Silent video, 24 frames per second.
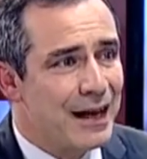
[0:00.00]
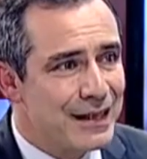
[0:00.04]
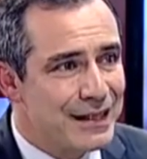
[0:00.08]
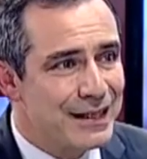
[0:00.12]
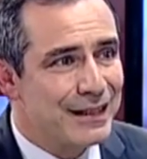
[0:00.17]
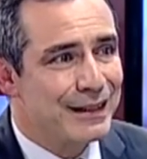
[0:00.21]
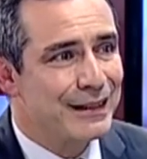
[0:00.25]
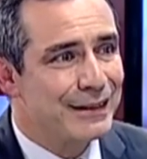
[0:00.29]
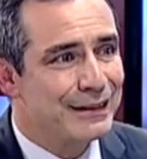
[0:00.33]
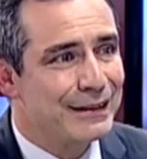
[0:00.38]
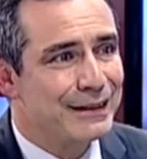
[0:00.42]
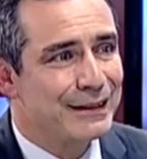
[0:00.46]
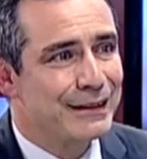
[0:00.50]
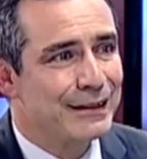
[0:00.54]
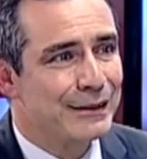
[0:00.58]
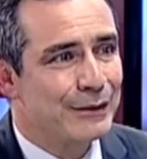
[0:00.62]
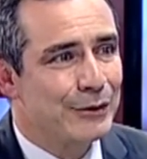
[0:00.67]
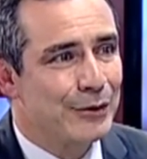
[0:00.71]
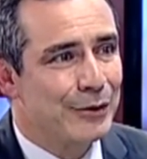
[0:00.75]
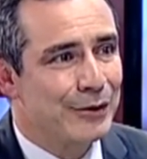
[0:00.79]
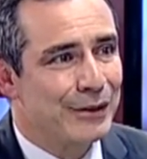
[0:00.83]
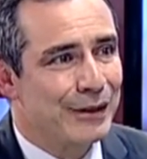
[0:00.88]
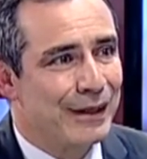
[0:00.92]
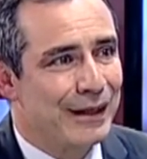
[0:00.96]
Aslında
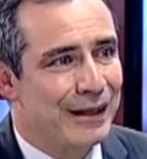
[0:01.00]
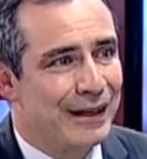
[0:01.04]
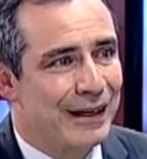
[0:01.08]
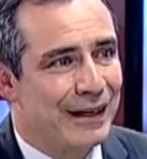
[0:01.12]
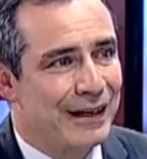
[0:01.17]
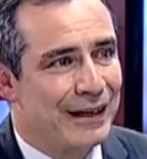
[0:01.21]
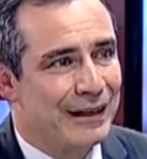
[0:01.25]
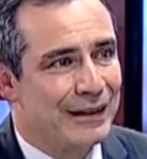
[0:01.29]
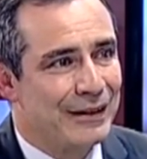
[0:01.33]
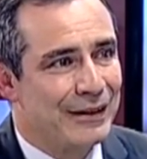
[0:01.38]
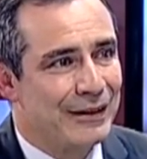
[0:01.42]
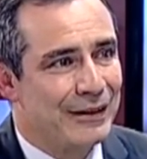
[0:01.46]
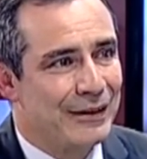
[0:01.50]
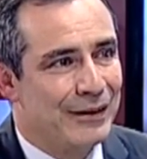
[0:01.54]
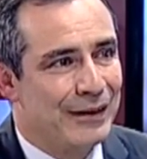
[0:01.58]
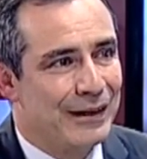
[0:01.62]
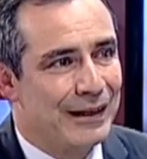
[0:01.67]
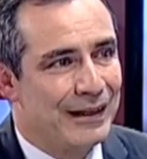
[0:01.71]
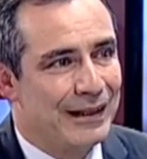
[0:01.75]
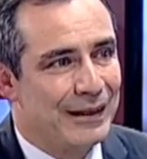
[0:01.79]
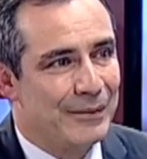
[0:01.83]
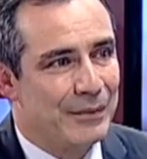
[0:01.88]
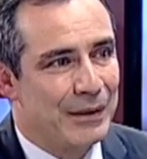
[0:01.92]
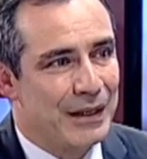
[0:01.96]
sıkıntı oradan kaynaklanıyor
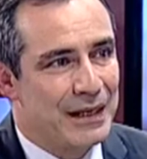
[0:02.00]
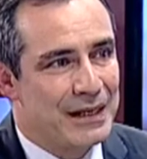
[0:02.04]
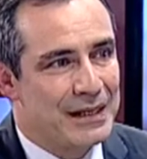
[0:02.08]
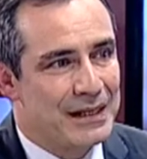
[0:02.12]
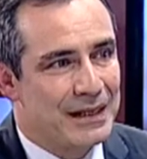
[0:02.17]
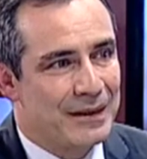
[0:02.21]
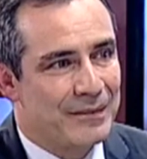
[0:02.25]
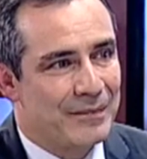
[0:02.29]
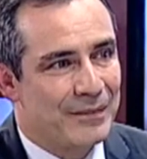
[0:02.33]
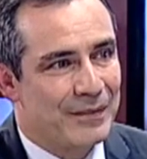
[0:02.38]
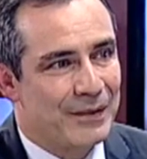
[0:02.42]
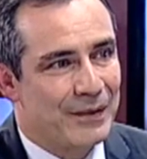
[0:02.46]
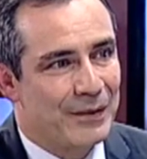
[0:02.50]
herhalde biraz da.